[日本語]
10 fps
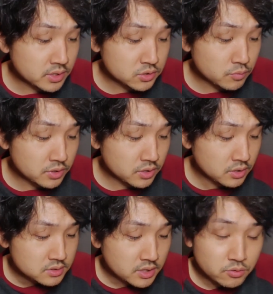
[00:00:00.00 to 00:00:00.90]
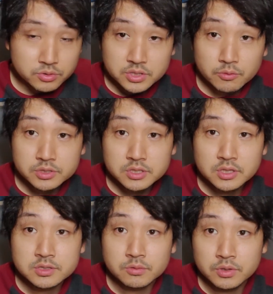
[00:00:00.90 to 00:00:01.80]
焼きそばに採用してほしい
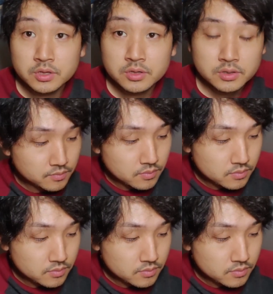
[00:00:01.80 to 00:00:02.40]
ですよね。